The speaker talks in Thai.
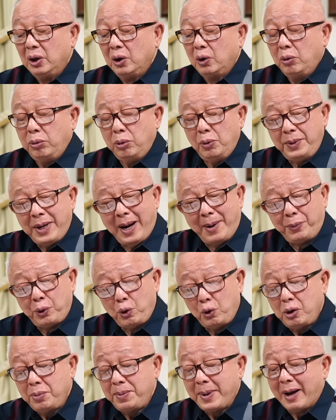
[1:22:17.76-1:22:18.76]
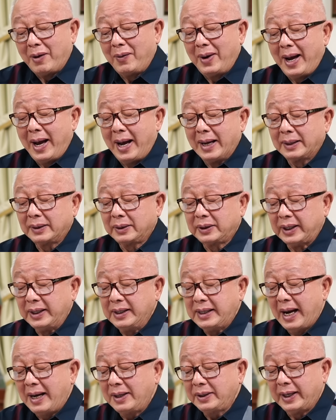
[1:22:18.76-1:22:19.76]
คุณภูมิธรรมรู้หรือเปล่าว่าสิน
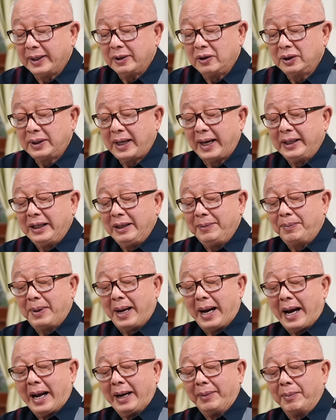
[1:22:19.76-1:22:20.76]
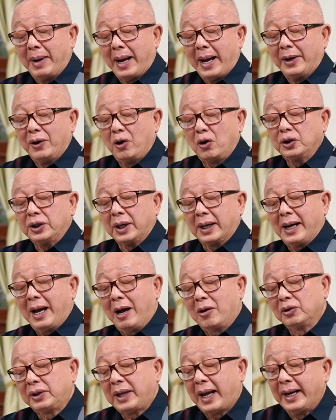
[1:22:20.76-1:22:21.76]
ค้าเกษตรของไทยที่ผ่านมานอกจาก
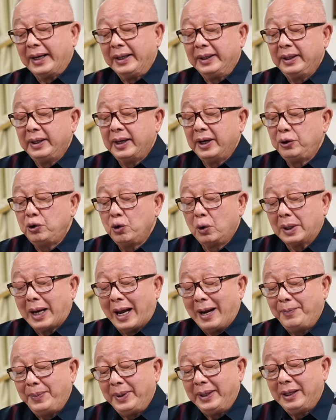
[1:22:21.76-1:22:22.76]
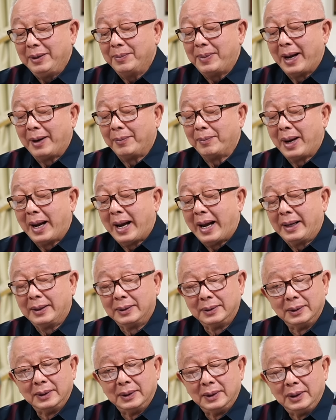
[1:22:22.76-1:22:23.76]
ข้าวไทยที่ในช่วงหลายปีที่ผ่านมา
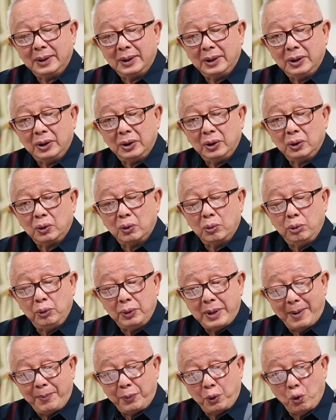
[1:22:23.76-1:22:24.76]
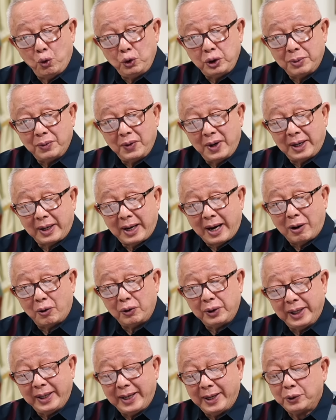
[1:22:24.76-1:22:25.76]
คุณภูมิธรรมรู้ใช่ไหมว่าเรา
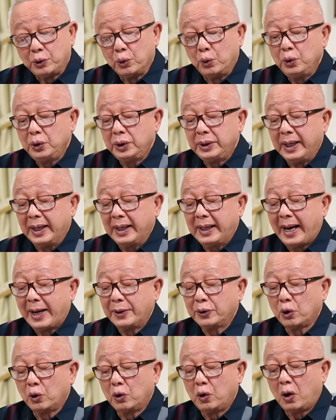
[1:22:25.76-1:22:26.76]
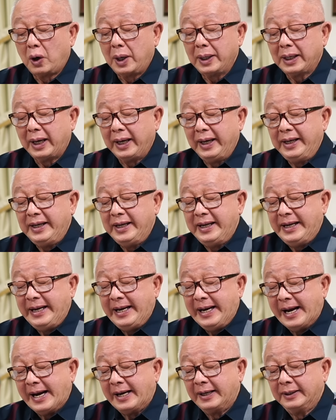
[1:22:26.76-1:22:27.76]
เนี่ยได้สูญเสียการส่งออกให้กับอิน
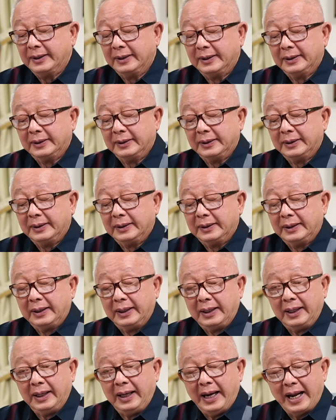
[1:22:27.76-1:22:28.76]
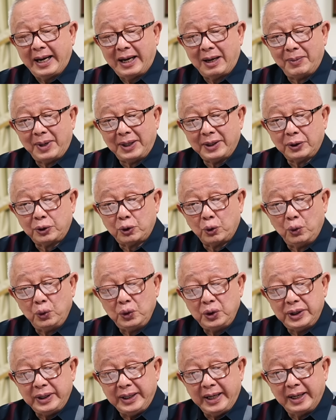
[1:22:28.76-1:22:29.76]
เดียและกำลังจะสูญ
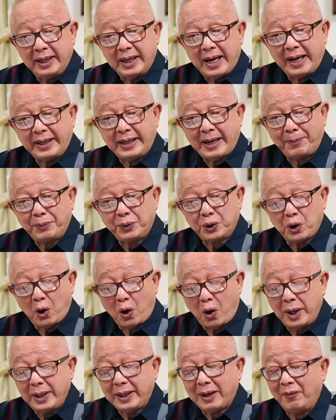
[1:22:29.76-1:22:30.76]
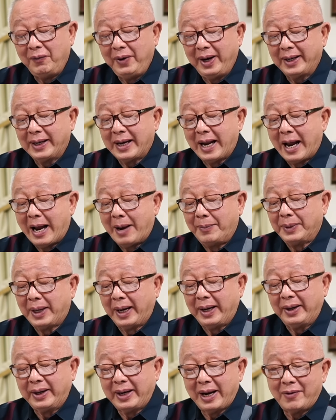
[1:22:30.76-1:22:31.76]
เสียอันดับ2ให้กับเวียดนามใน
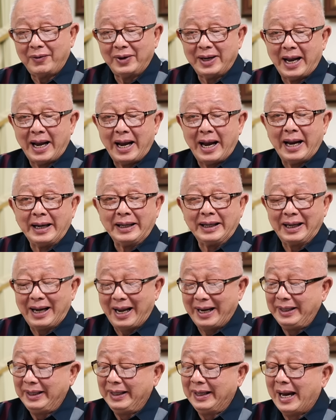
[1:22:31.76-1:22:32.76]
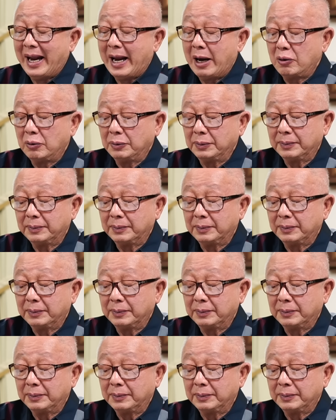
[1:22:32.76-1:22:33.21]
ระยะเวลาอันใกล้นี้แล้ว